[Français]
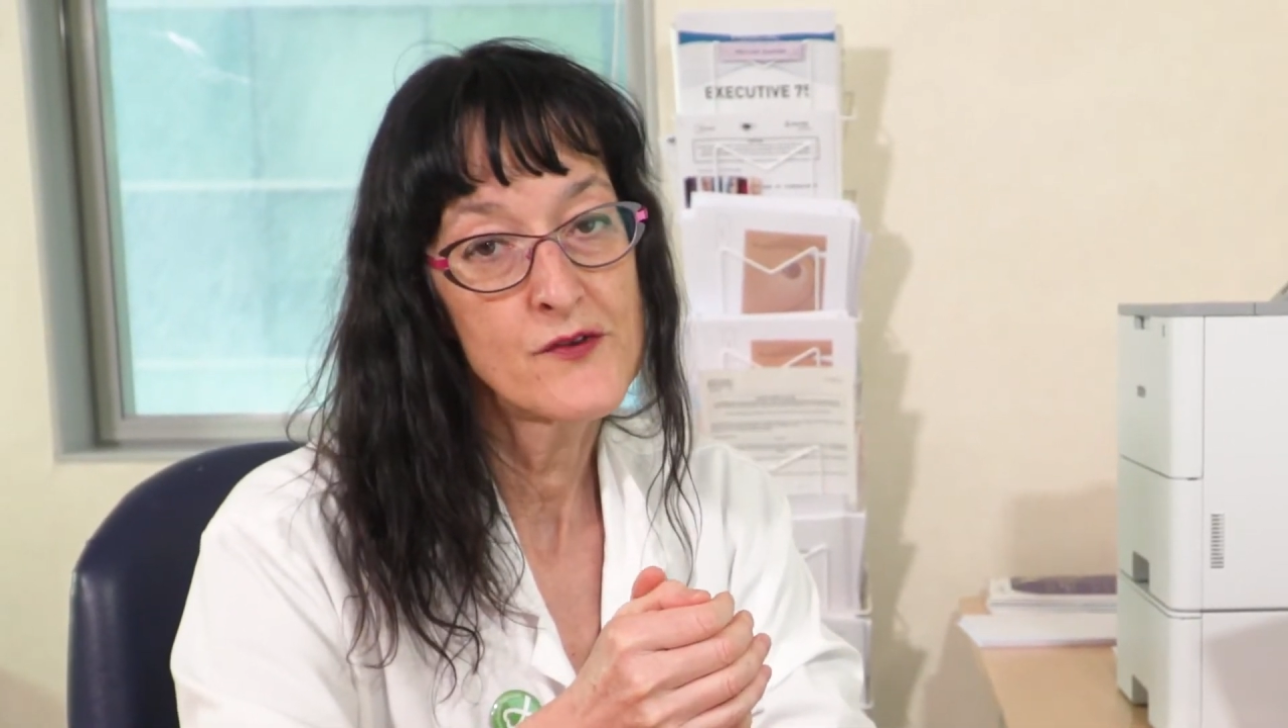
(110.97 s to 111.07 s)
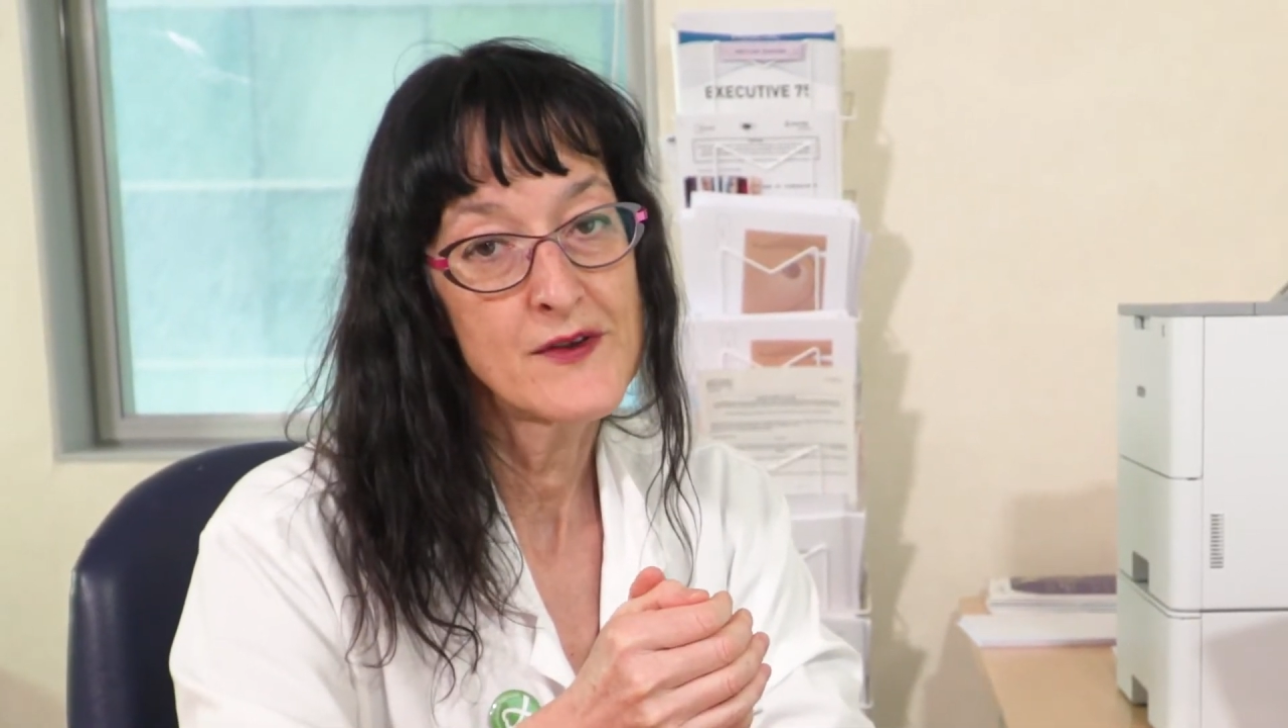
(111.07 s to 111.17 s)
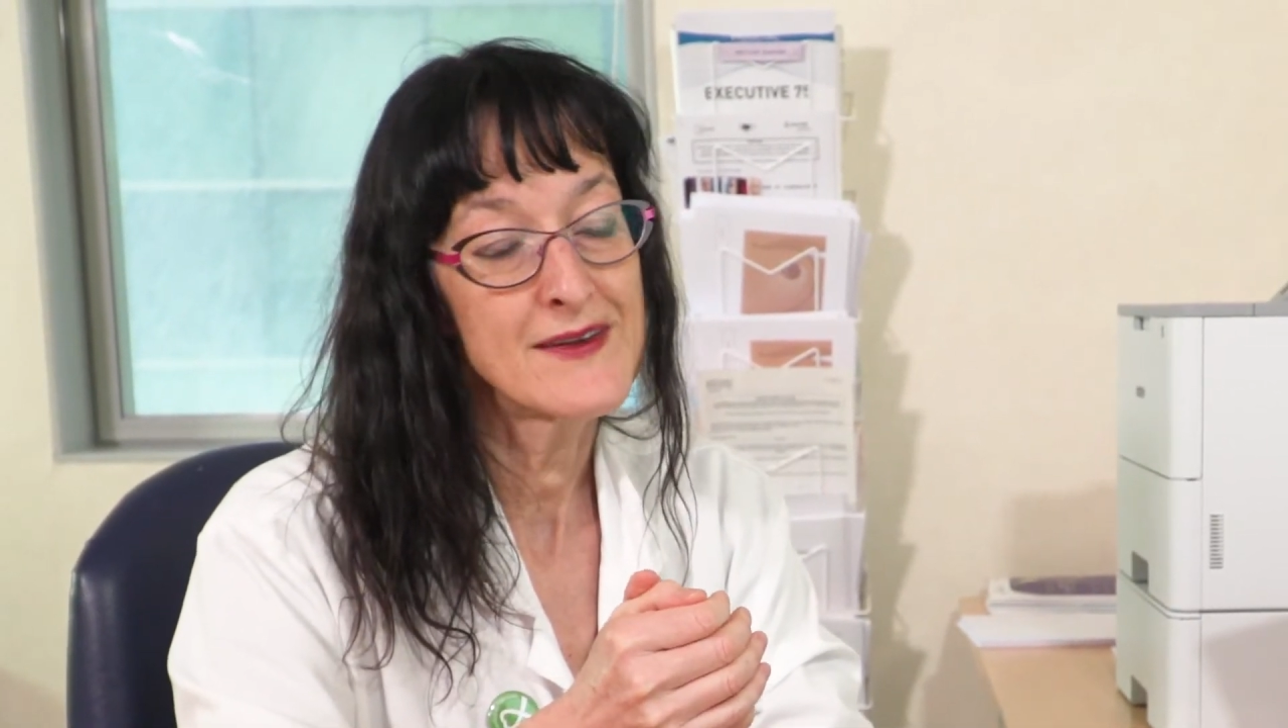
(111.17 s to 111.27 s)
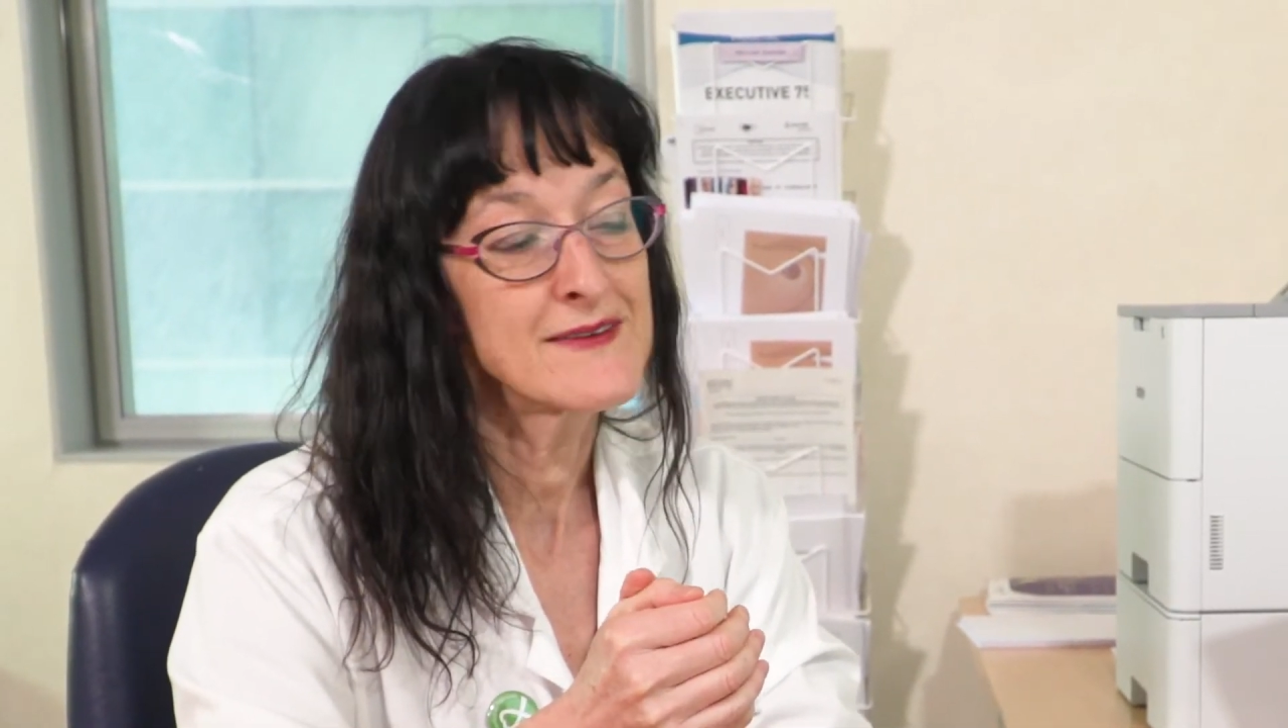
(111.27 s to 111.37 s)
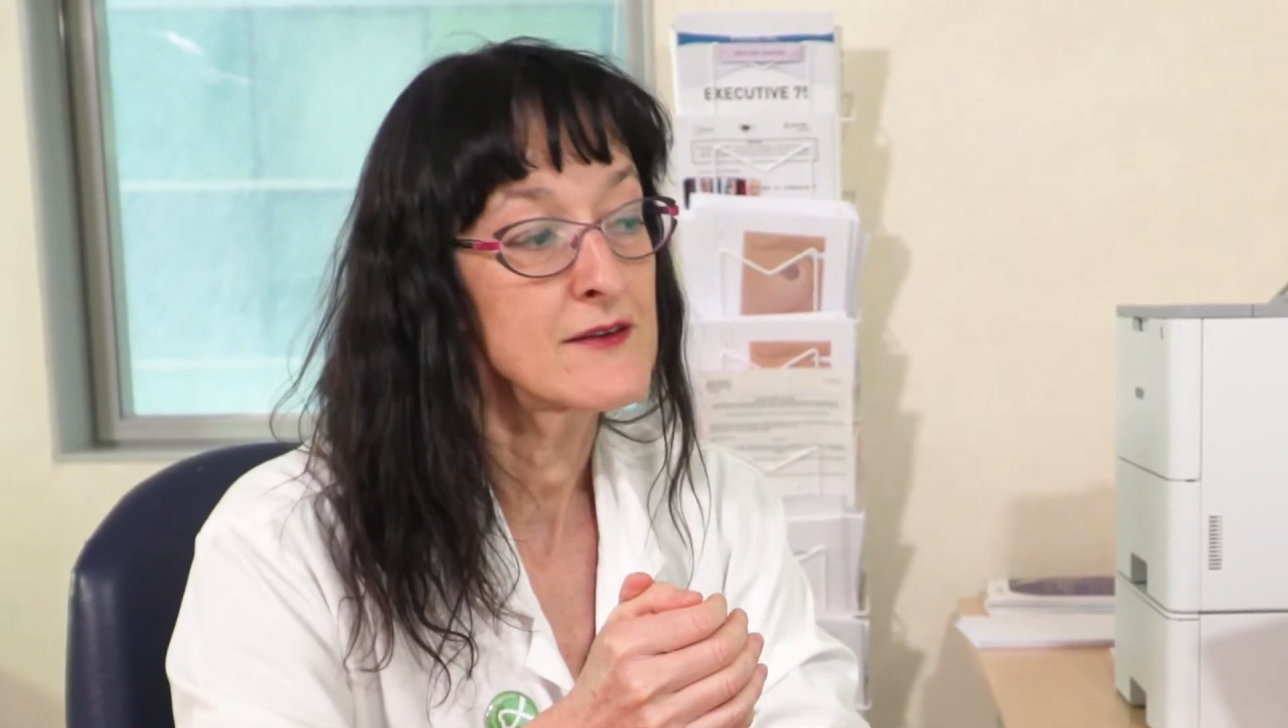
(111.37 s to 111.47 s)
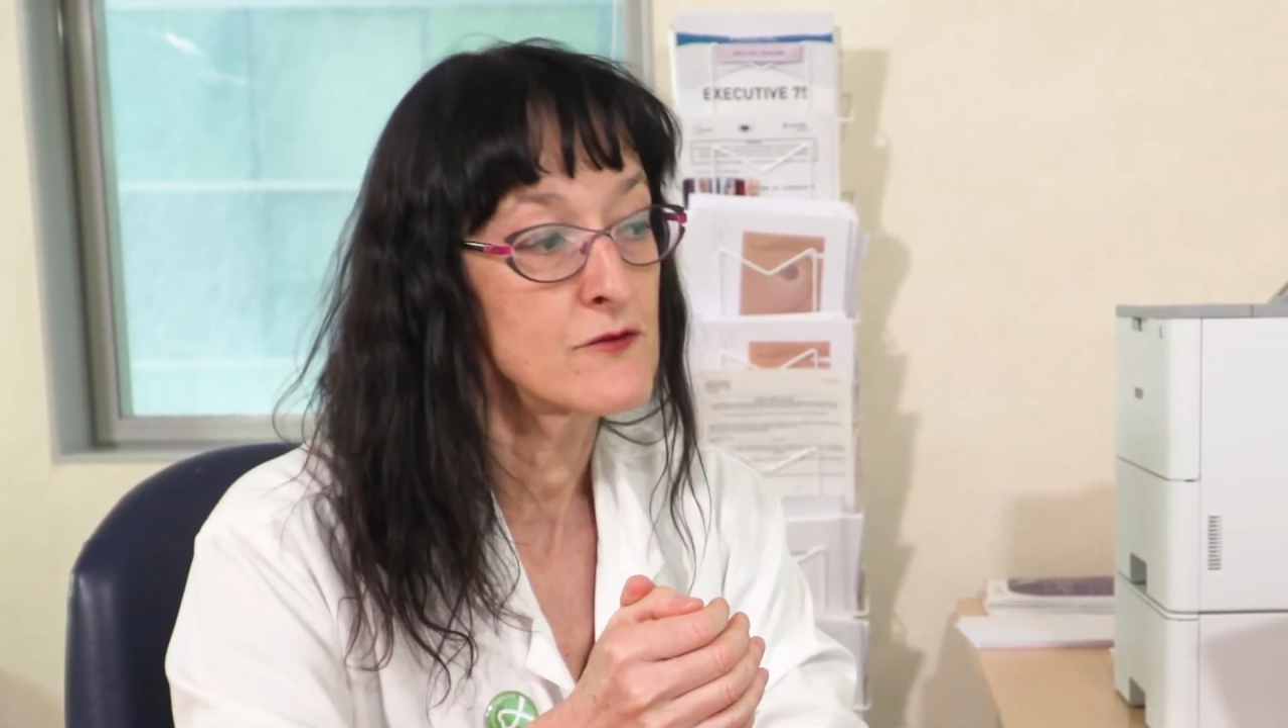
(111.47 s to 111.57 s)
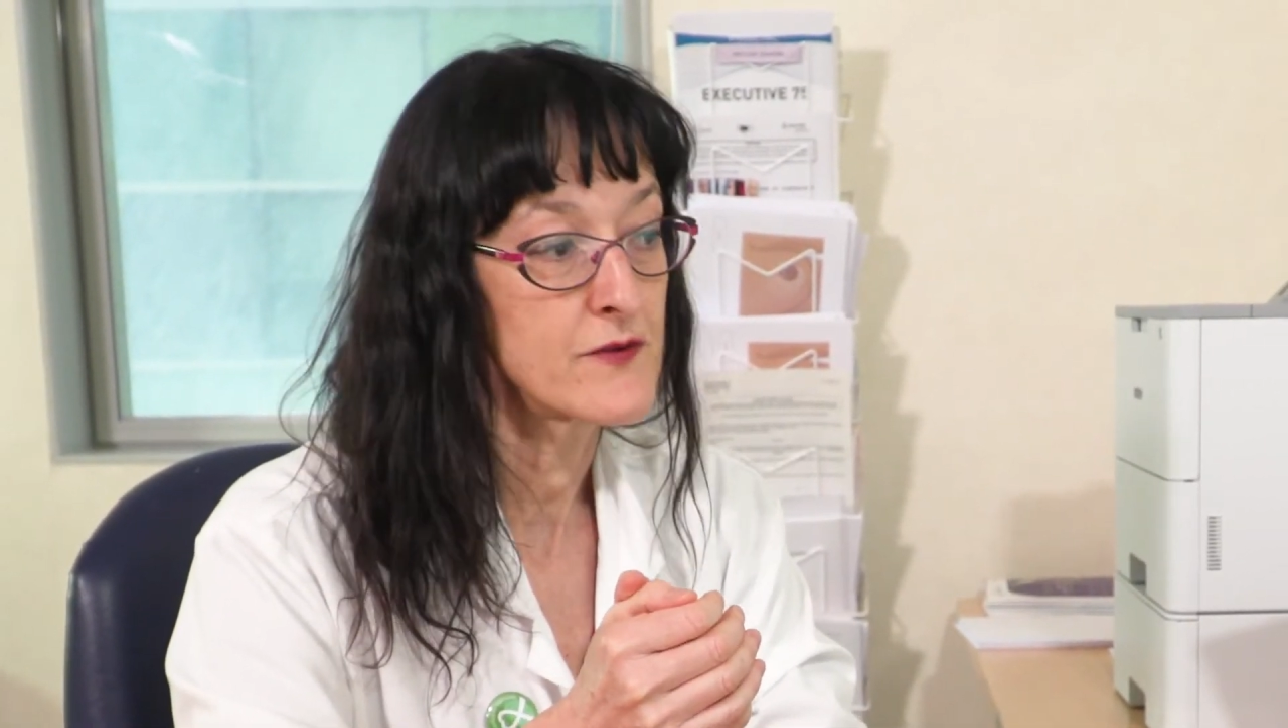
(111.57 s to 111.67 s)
cette atteinte